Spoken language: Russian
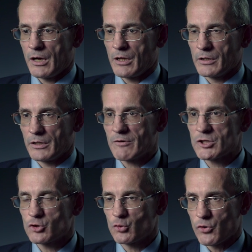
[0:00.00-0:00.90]
э, на
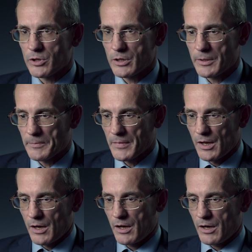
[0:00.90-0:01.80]
Востоке
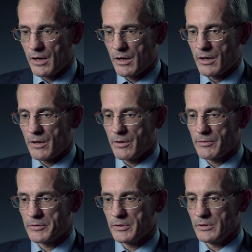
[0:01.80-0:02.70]
э,
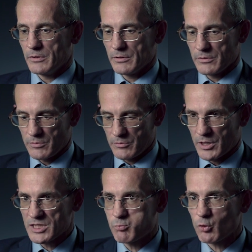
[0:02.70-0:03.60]
и
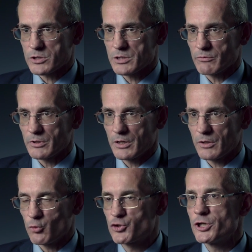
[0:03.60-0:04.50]
господствовать,
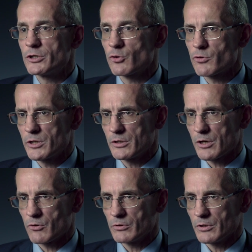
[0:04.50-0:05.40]
да, учить другие
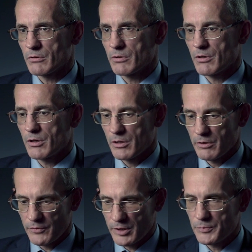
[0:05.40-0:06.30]
народы.
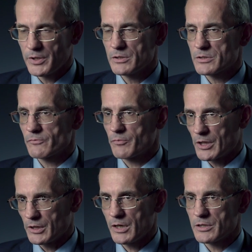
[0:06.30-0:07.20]
Филиппинцев,
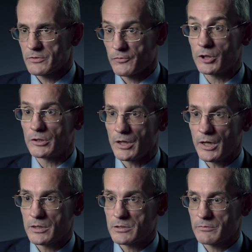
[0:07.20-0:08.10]
малайцев,
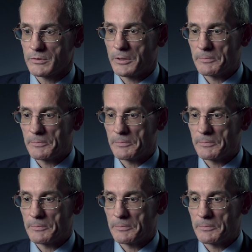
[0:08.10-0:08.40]
китайцев.